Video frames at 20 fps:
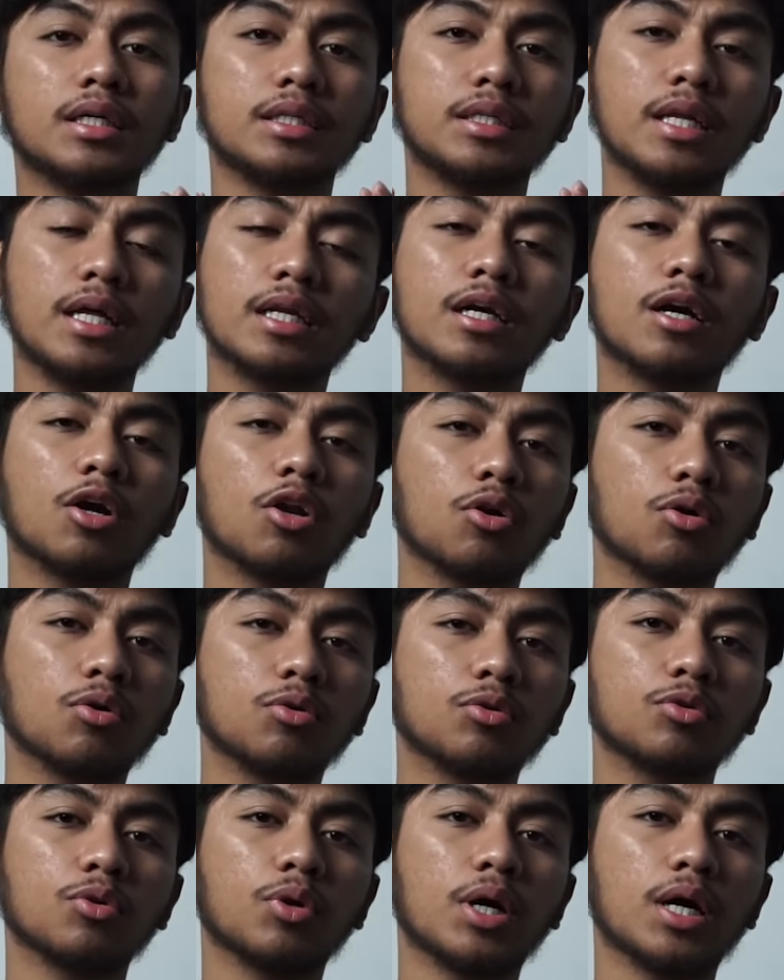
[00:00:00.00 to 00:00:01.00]
Dan
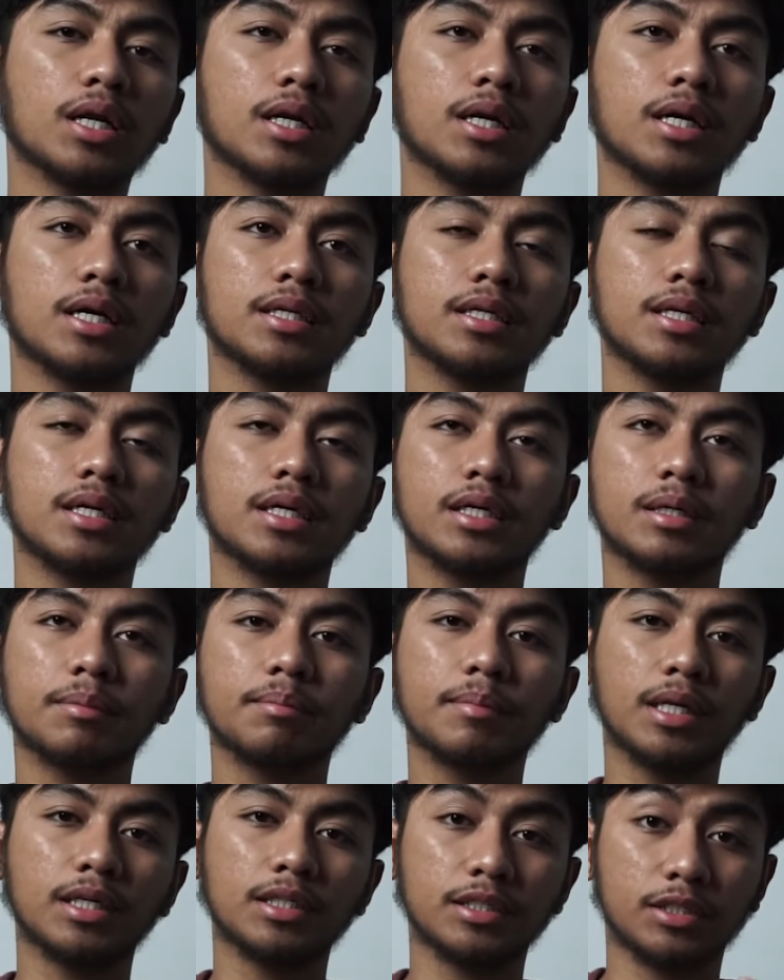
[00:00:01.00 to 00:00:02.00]
kalau untuk harganya,
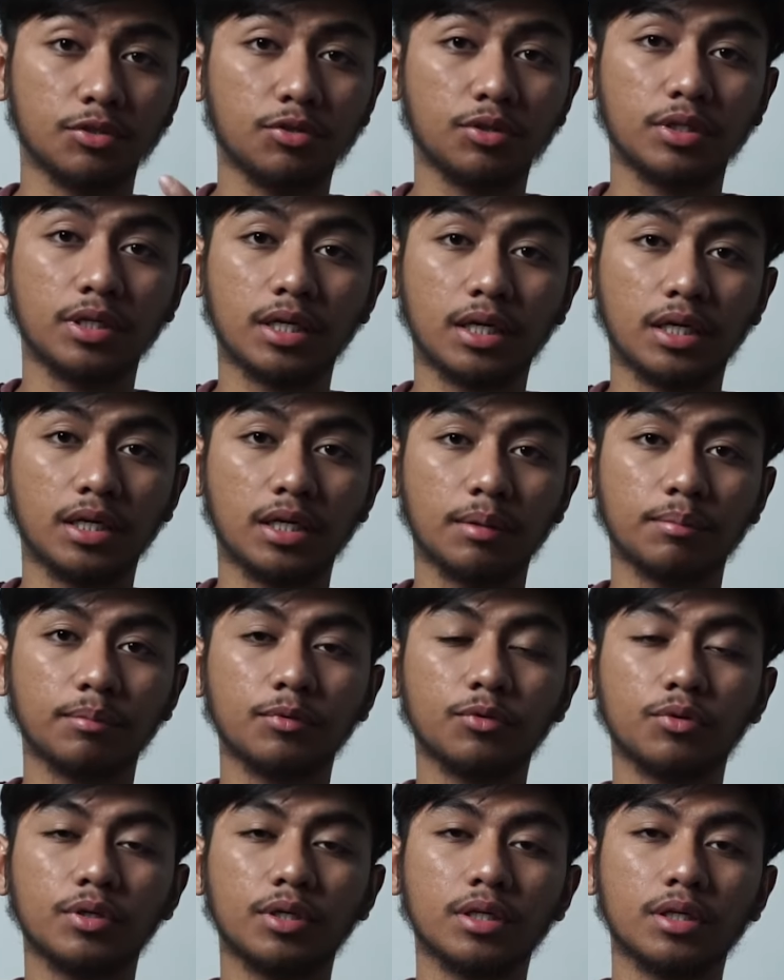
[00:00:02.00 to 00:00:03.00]
gimbal Zhiyun Kren
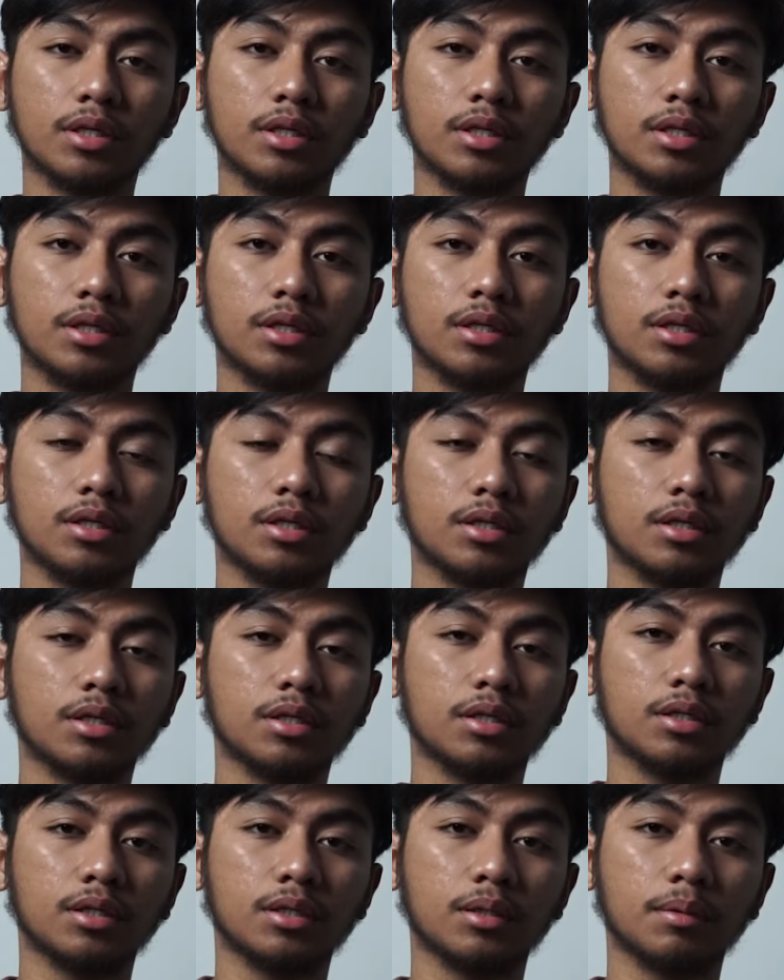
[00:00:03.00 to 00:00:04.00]
M2 ini
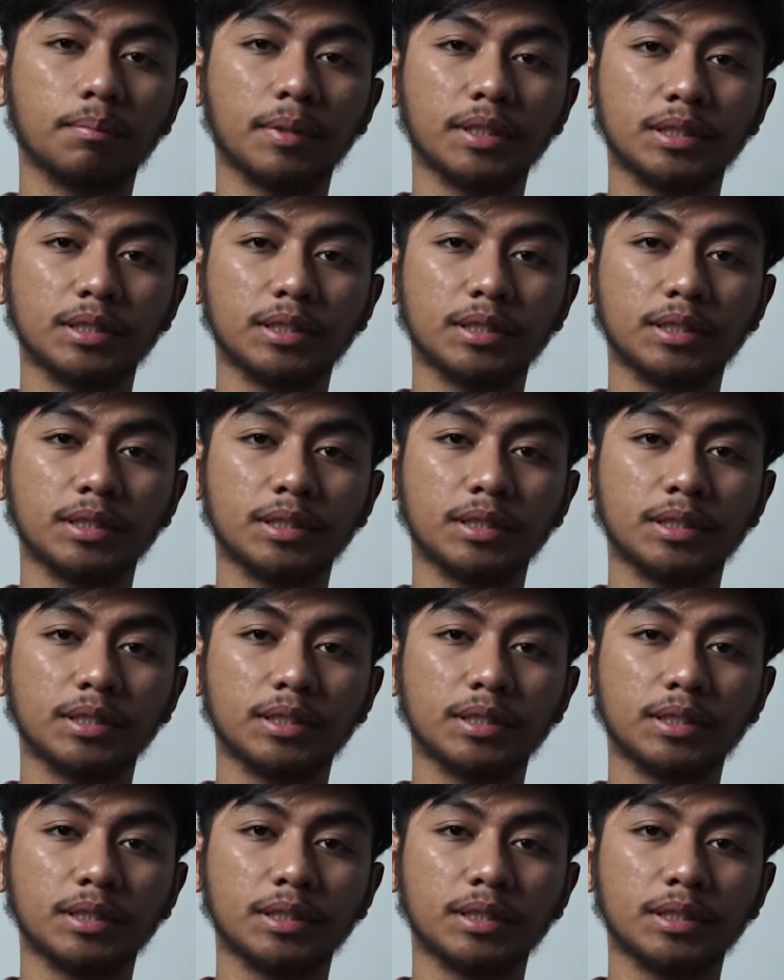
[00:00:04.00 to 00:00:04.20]
eh,